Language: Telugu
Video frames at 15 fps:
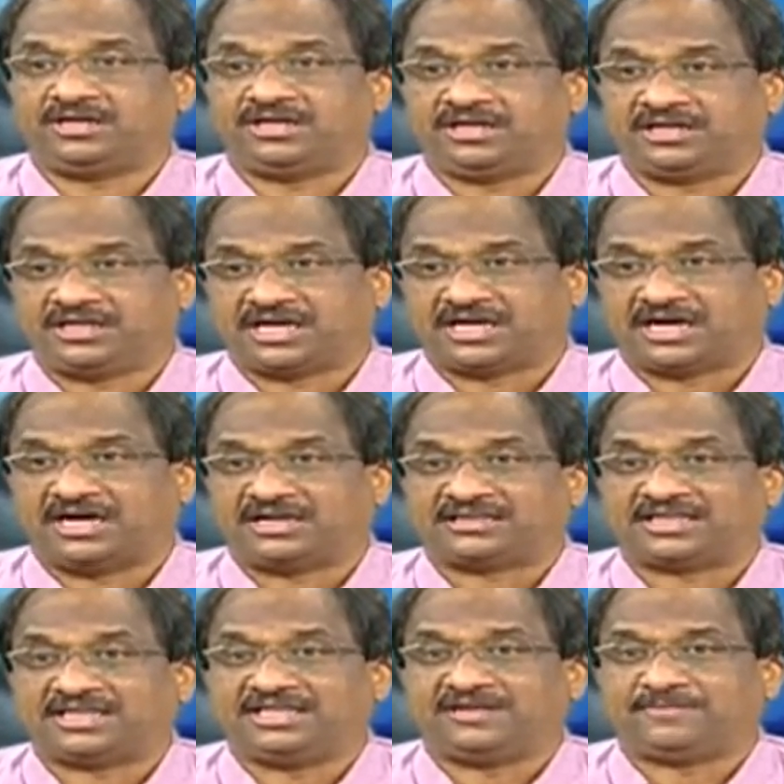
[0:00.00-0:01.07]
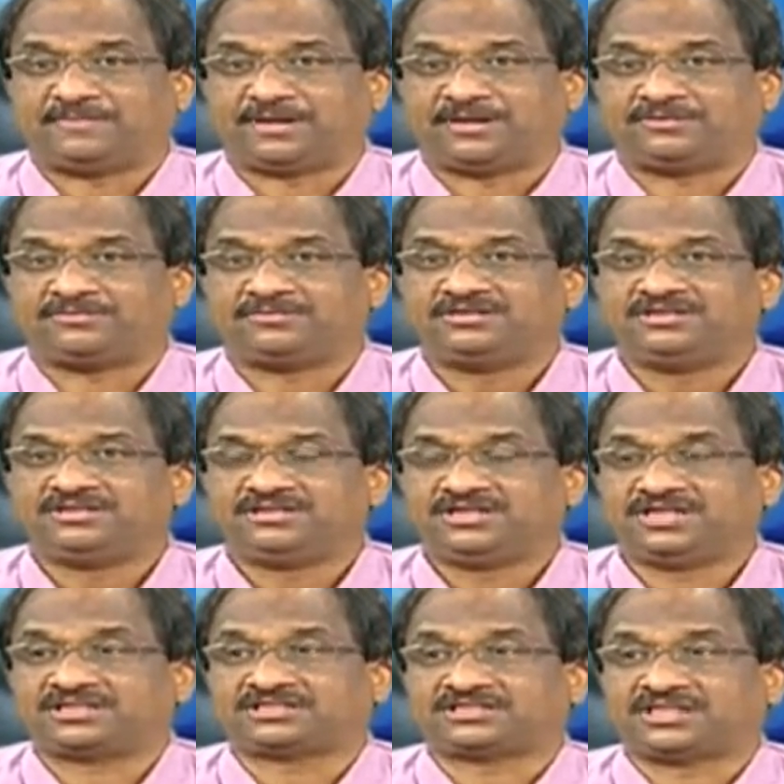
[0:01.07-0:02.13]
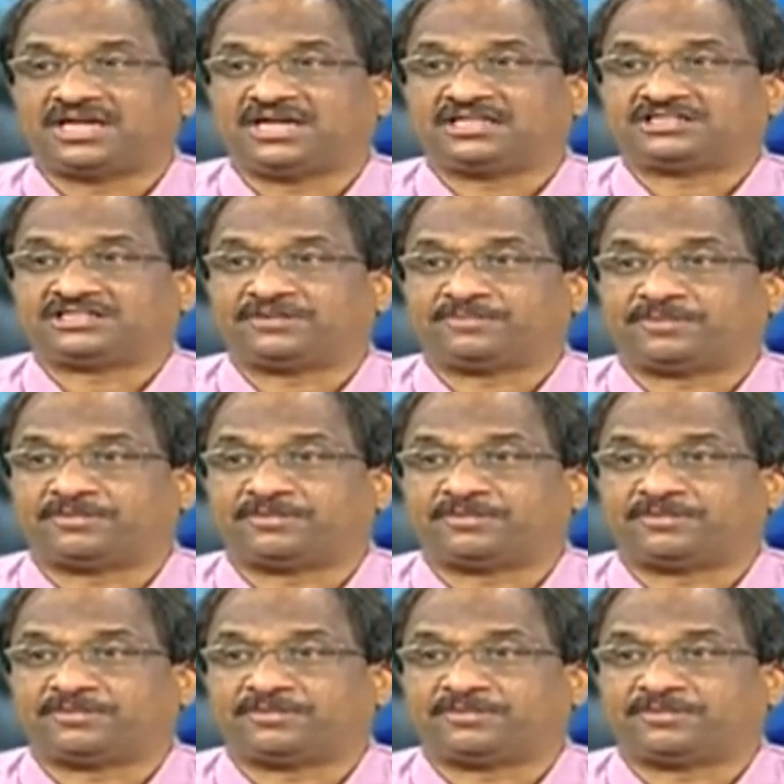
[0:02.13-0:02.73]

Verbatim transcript: నిన్నటిదాకా ఆన్సర్ ఏం చెప్పారు నష్టాలు వచ్చే